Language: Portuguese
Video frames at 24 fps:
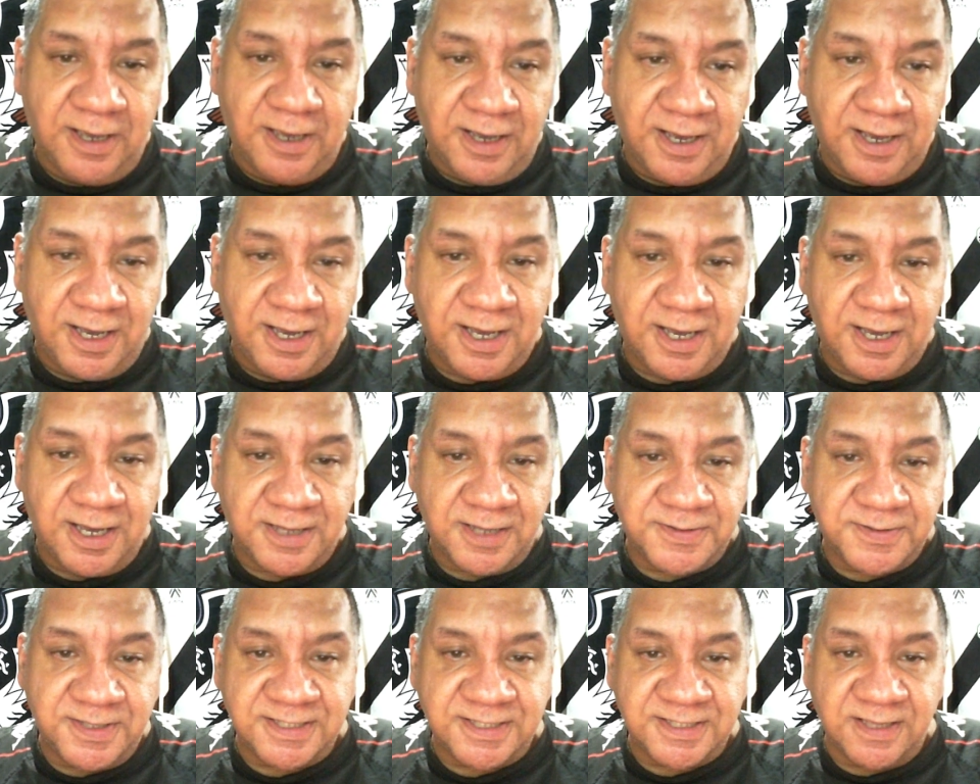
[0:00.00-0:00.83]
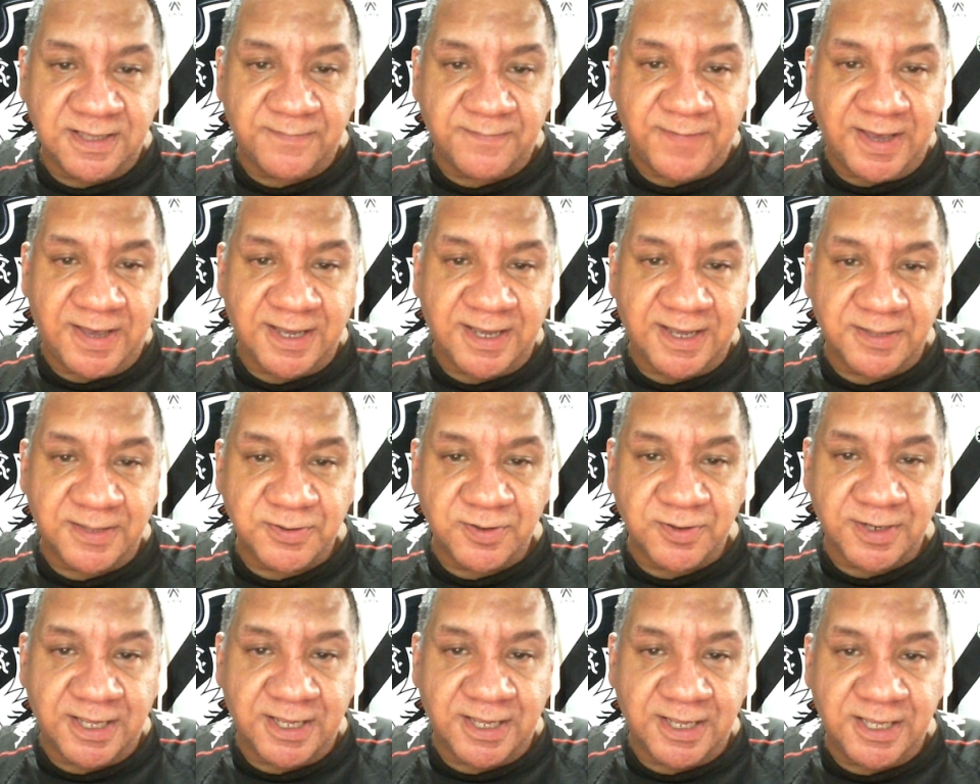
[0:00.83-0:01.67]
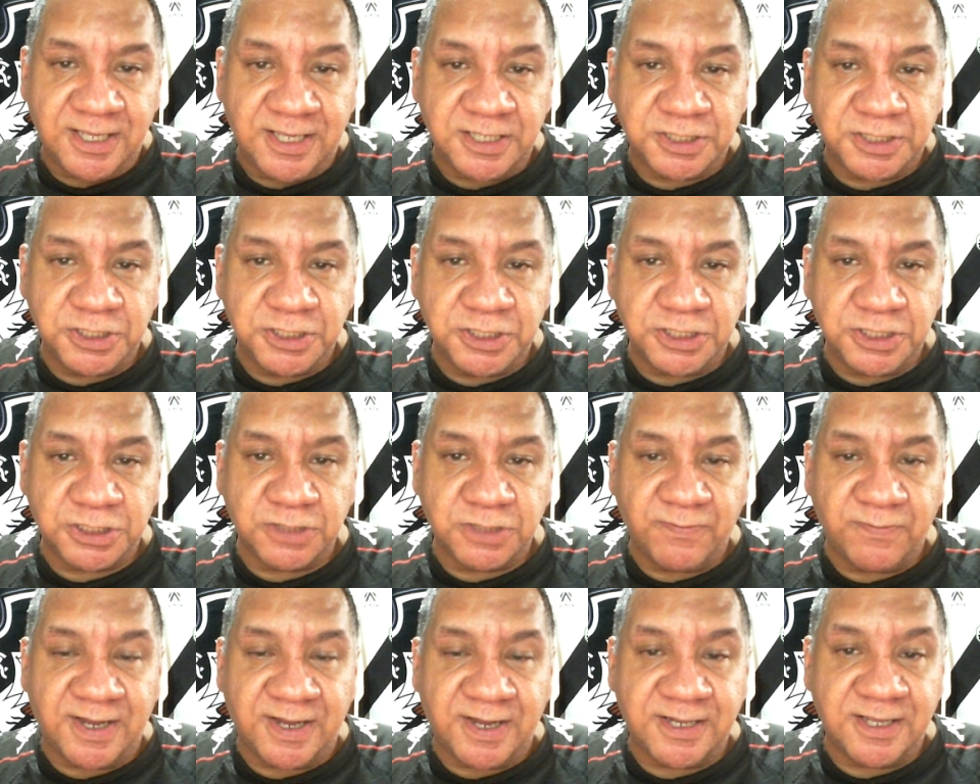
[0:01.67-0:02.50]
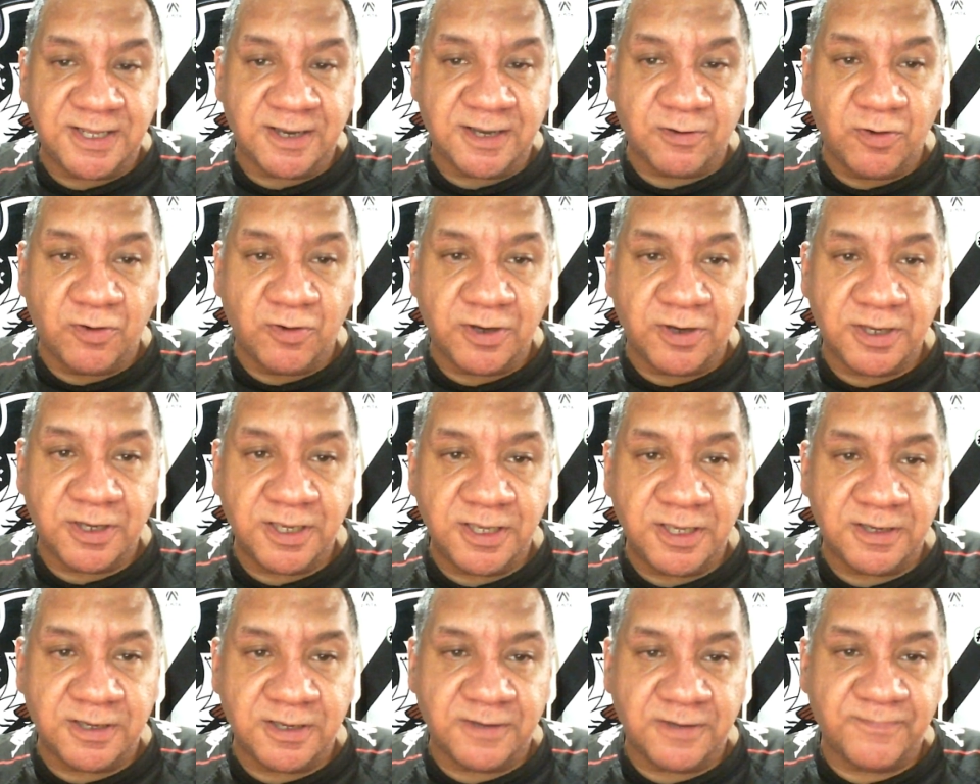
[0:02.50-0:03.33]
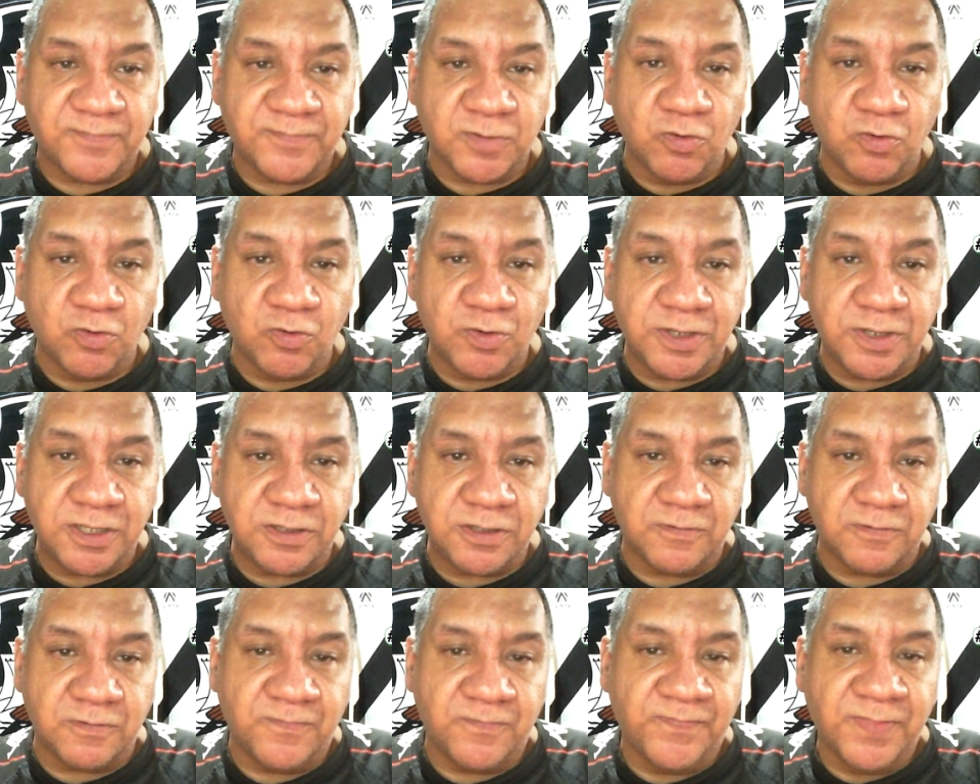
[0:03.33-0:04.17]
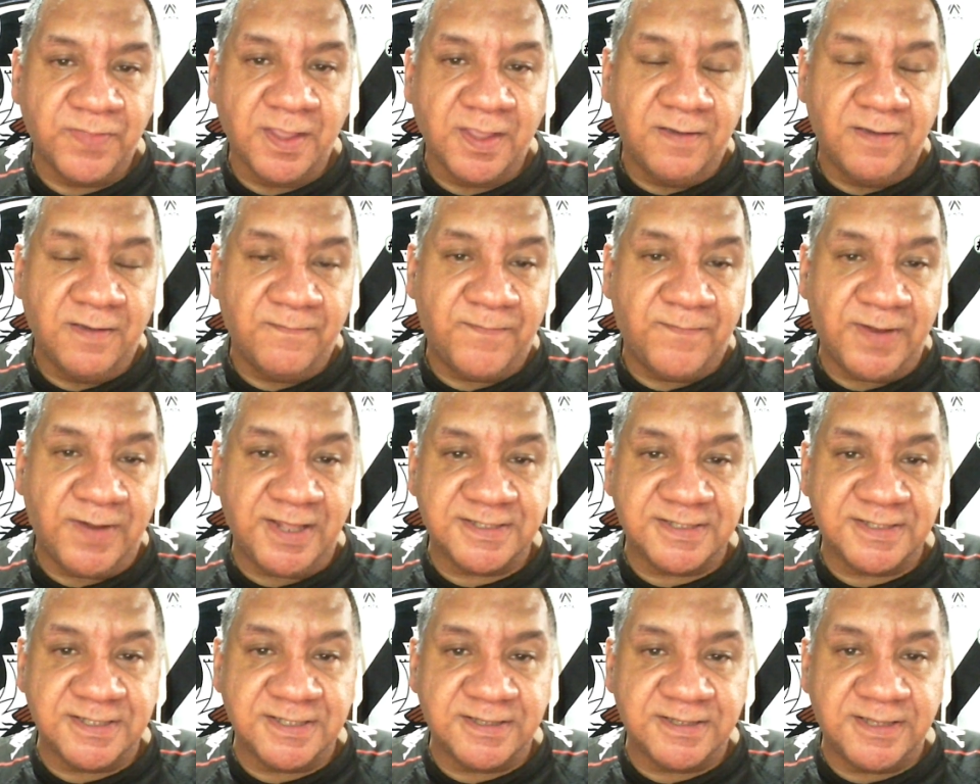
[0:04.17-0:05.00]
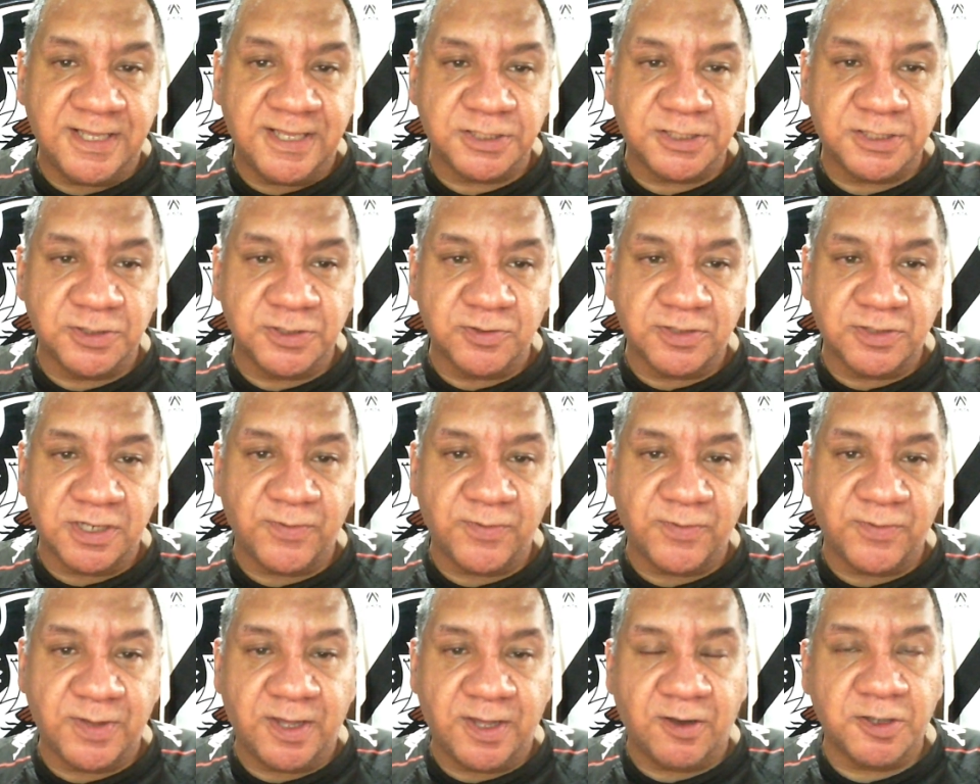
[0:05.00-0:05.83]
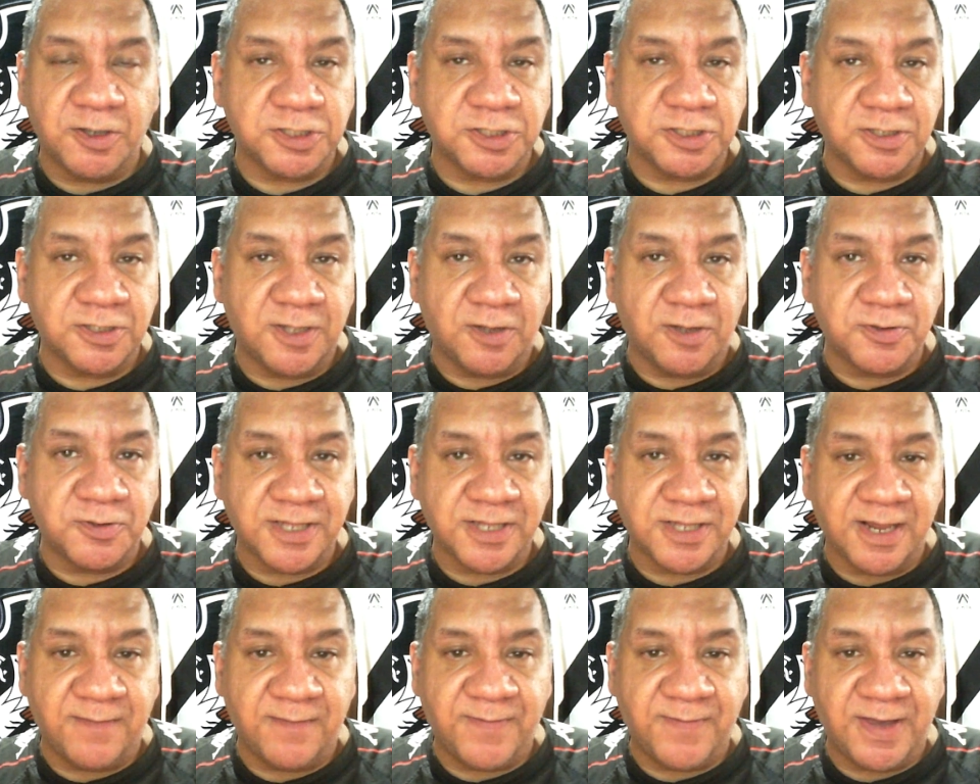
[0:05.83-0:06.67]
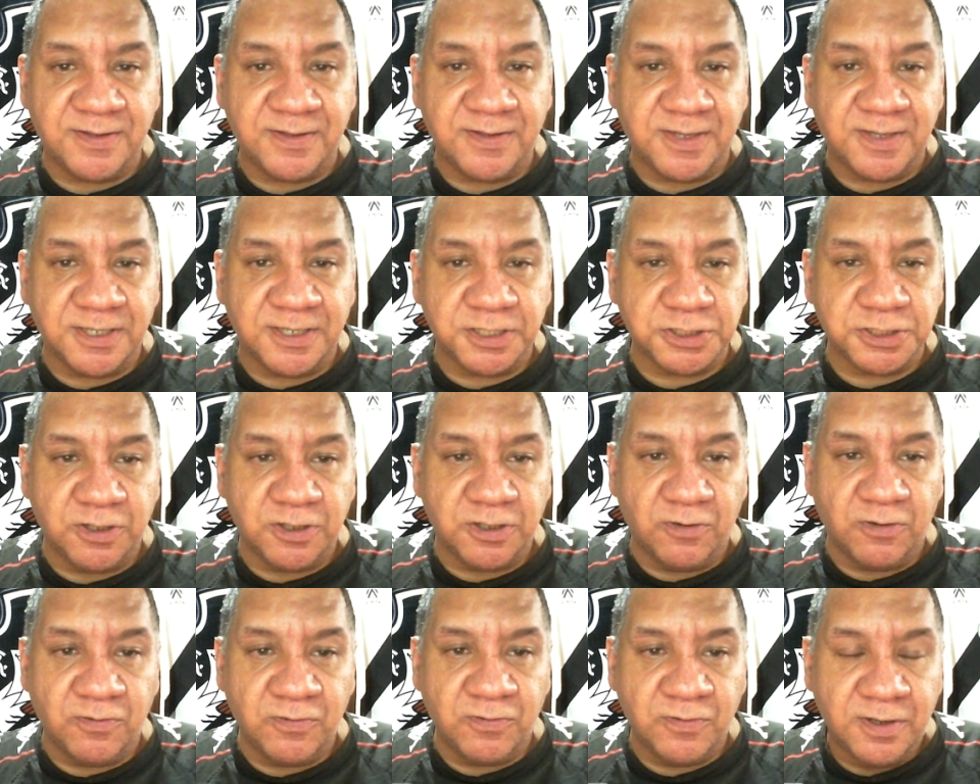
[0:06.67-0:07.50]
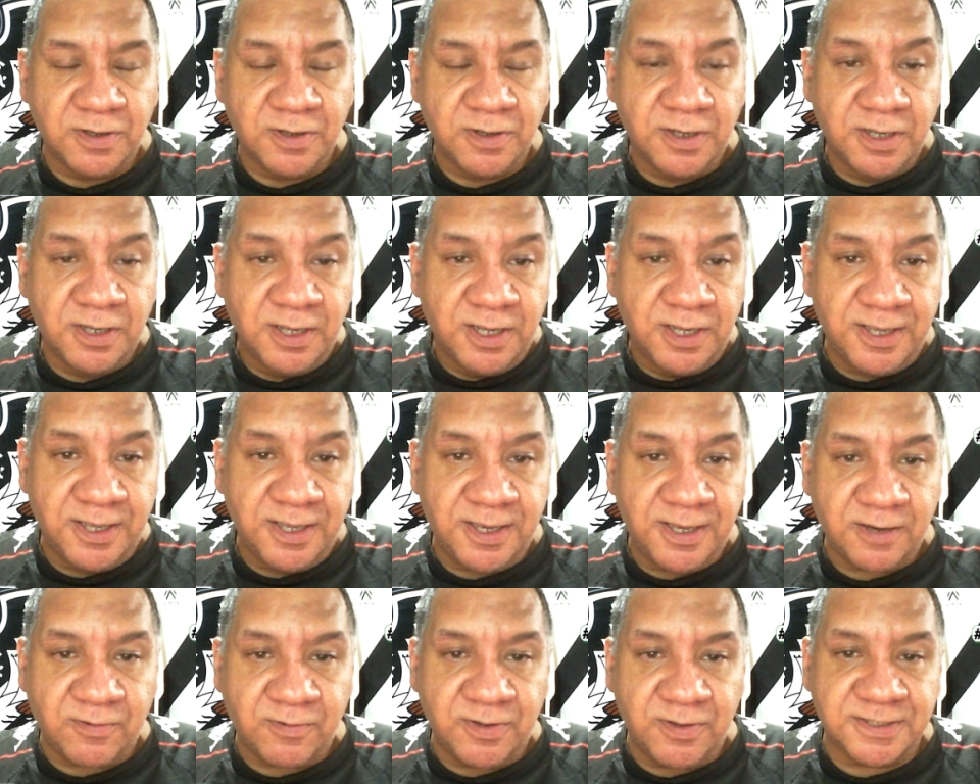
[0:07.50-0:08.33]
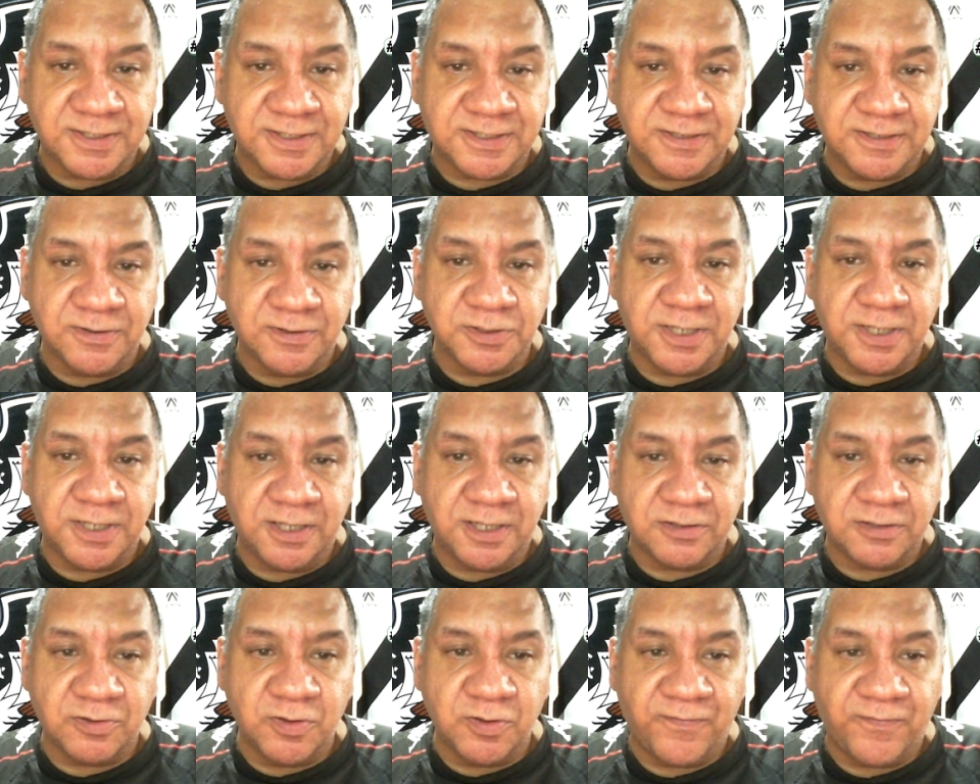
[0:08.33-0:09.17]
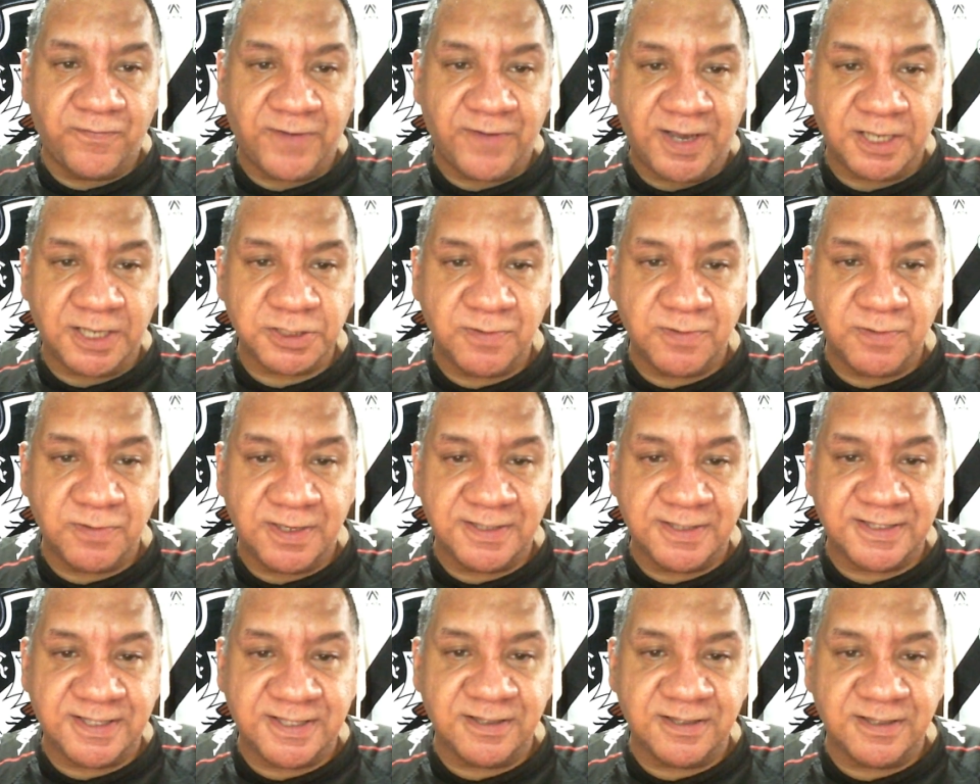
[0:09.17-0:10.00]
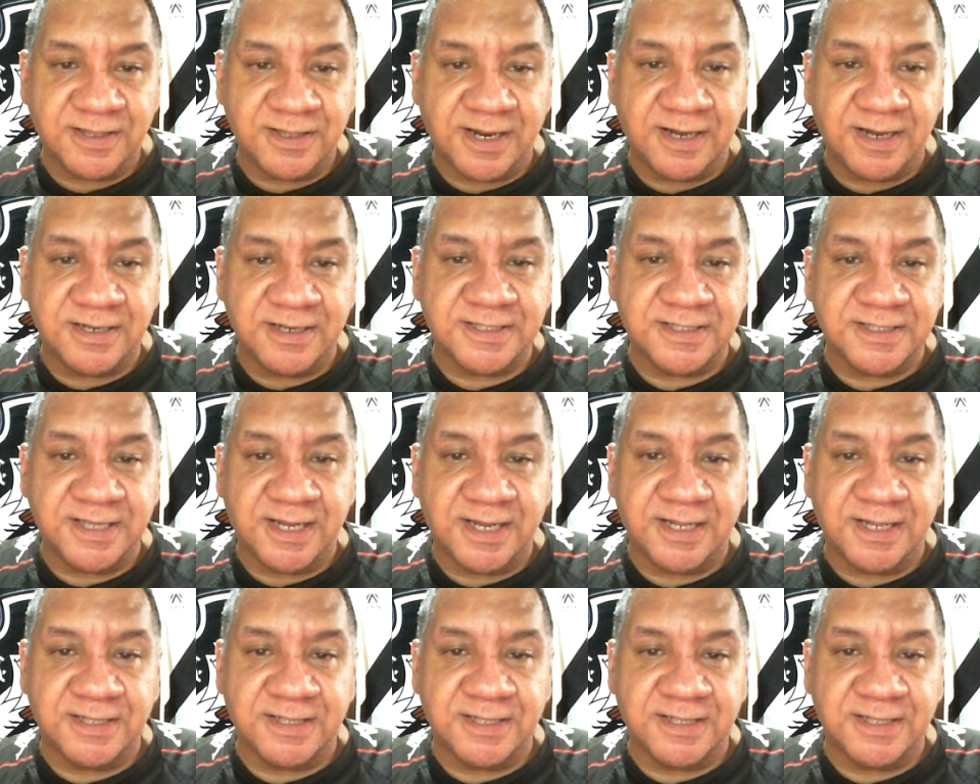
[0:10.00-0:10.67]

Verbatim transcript: a desembargadora Edith Maria Correia Tourinho, presidente do Tribunal Regional do Trabalho da Região 1, reconheceu o direito do Vasco em centralizar a